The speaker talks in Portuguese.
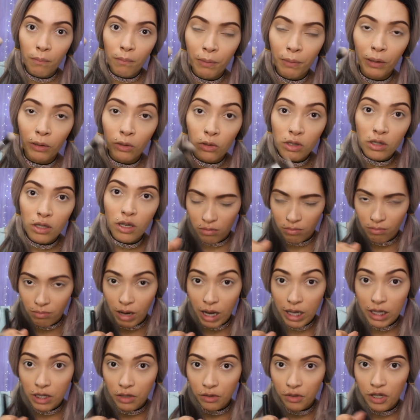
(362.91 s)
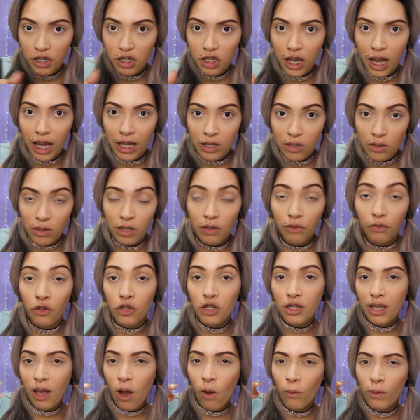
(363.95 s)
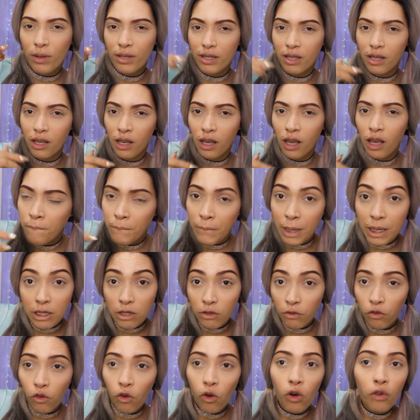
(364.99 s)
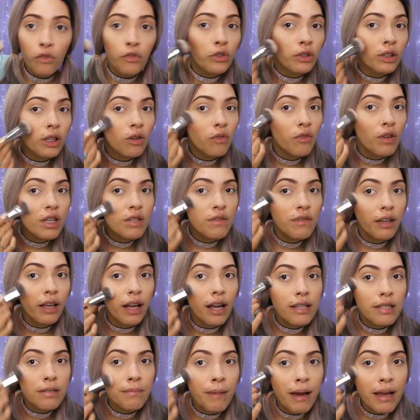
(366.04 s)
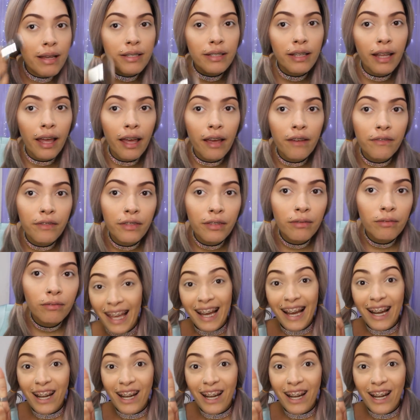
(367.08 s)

pelos mais fechados. Se fosse algo assim mais fofo, talvez ficasse mais leve.